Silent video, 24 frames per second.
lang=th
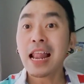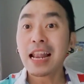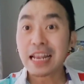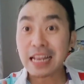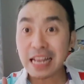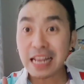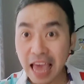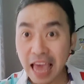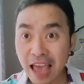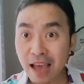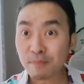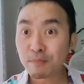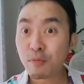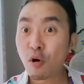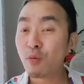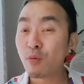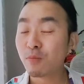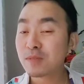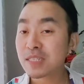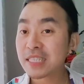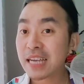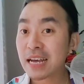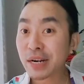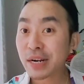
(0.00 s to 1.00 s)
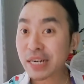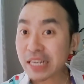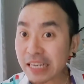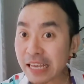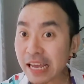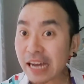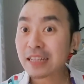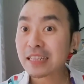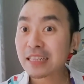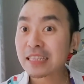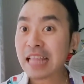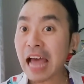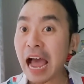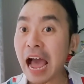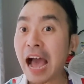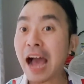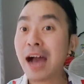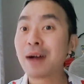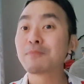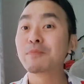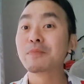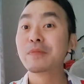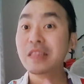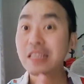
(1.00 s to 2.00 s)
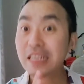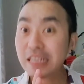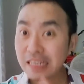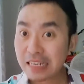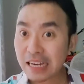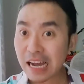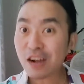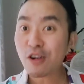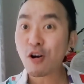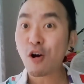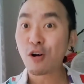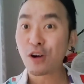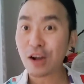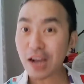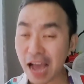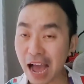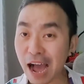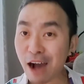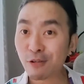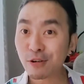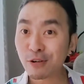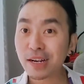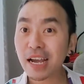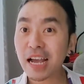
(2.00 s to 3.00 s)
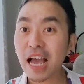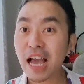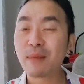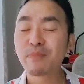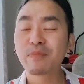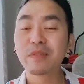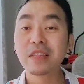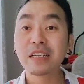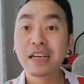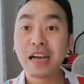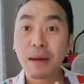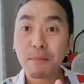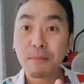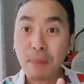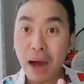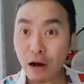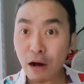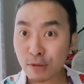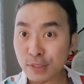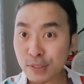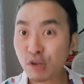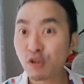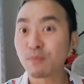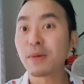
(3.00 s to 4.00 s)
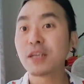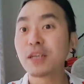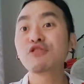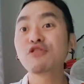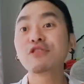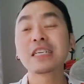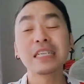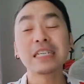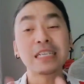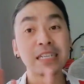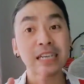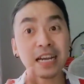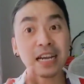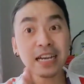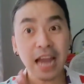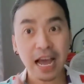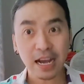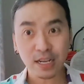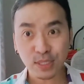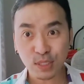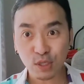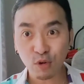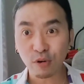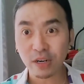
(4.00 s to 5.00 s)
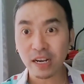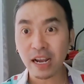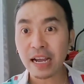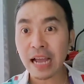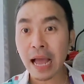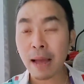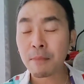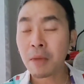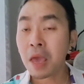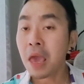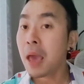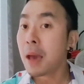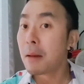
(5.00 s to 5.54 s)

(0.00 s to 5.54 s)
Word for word: และผมจะเรียงตามเนื้อของเขานะครับเนื้อเบาสุดไปจนถึงเนื้อหนักสุดนะครับ